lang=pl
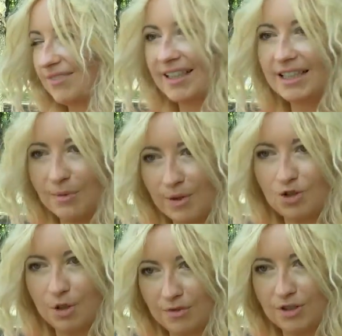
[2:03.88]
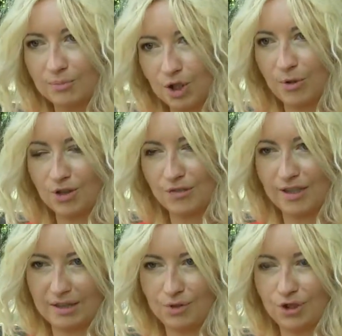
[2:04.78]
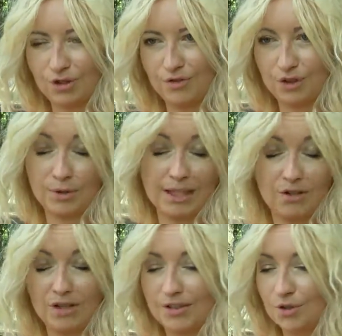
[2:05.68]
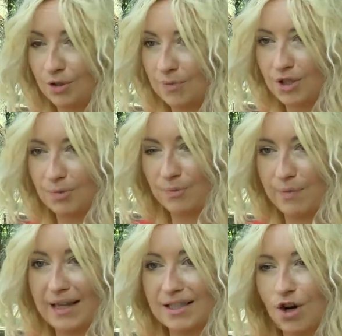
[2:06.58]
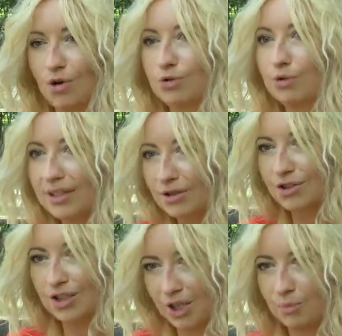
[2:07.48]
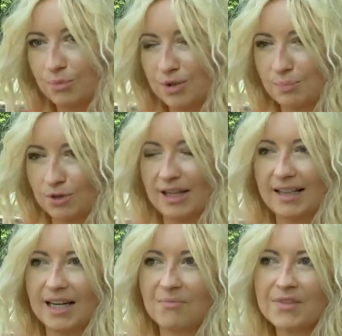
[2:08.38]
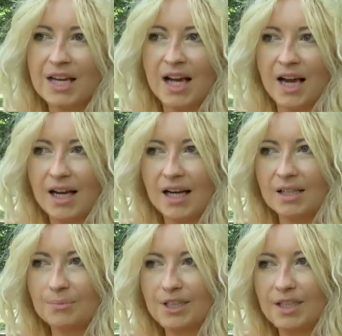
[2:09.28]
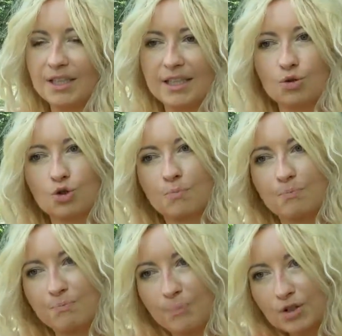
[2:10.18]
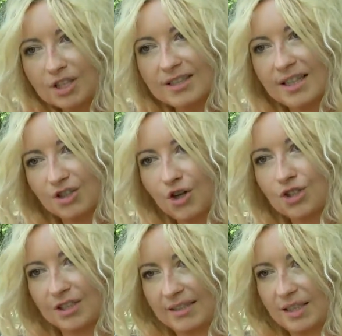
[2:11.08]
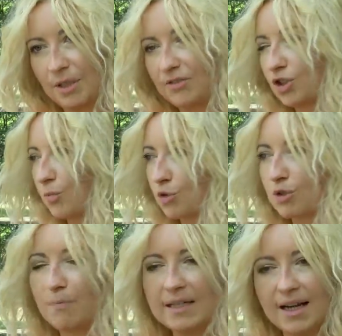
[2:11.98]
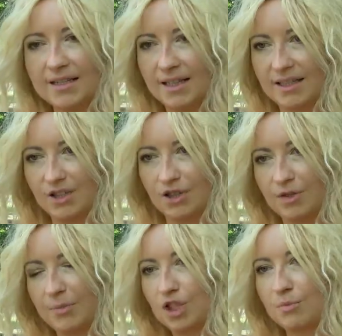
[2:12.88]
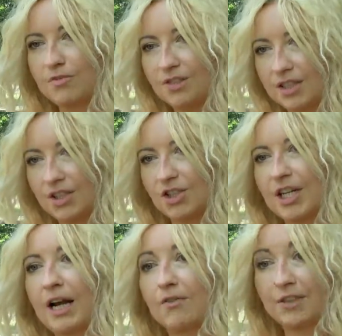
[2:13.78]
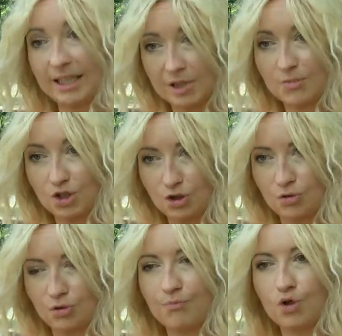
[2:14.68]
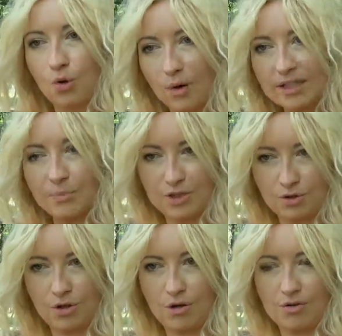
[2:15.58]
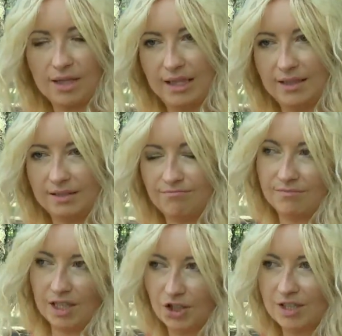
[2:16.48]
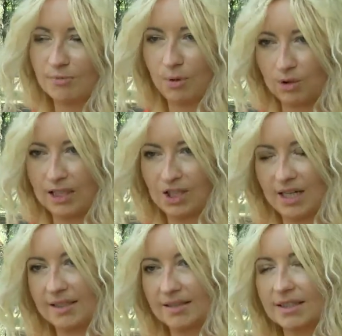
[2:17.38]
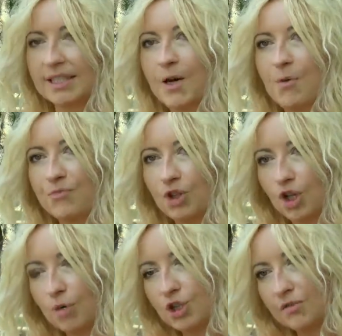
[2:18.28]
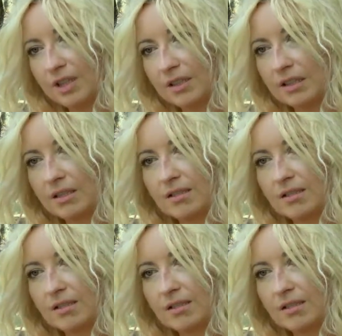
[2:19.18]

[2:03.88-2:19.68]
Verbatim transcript: na ile pracujemy w tym przebodźcowanym środowisku, jak organizujemy sobie pracę, o której godzinie robimy spotkania. E, I jak już po tej diagnozie tak naprawdę, to może być badanie ankietowe, będziemy wiedzieć w jakim stylu dokładnie pracują e, nasze zespoły, nasze kadry, to dobrze wtedy